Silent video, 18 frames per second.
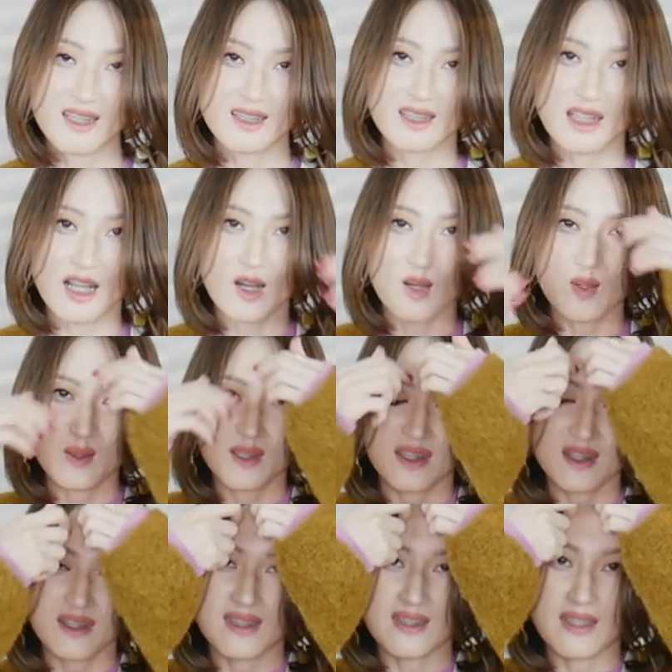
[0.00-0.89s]
超
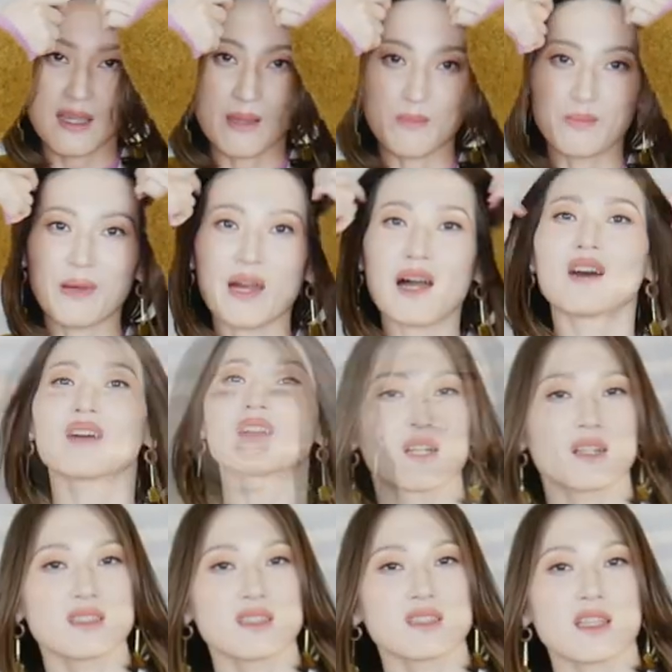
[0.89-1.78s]
级显胖，
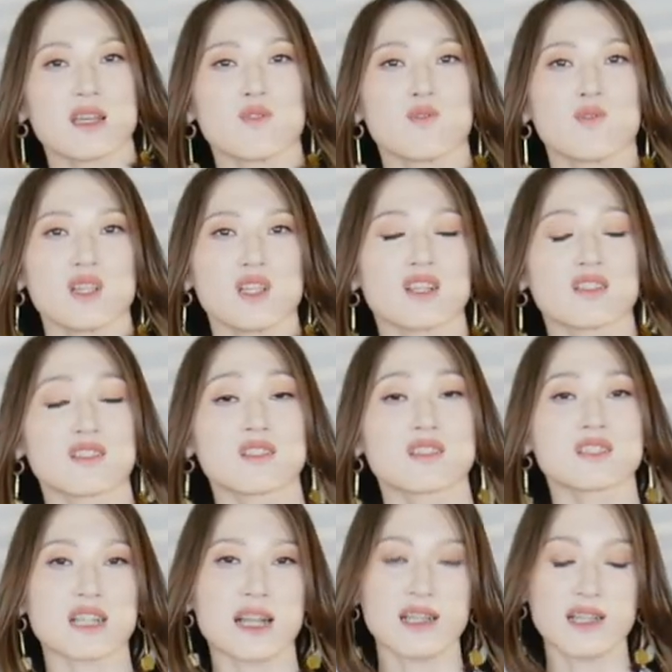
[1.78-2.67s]
而且它非常的
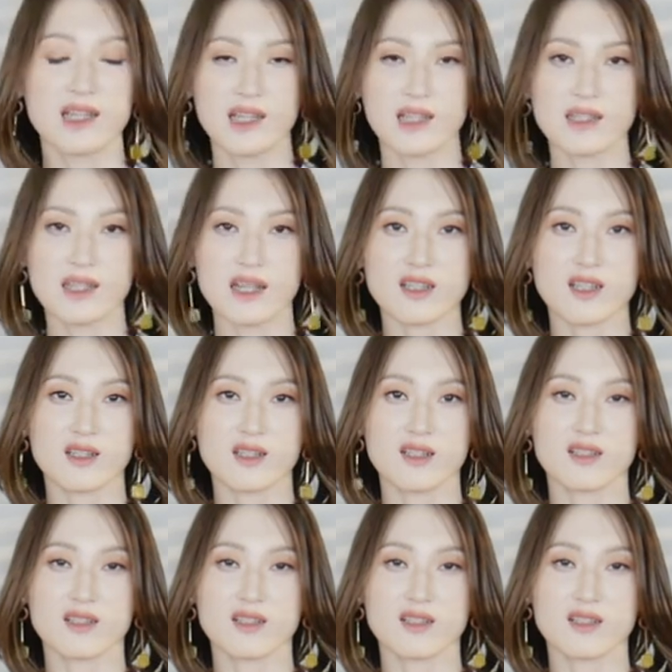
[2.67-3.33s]
扎，它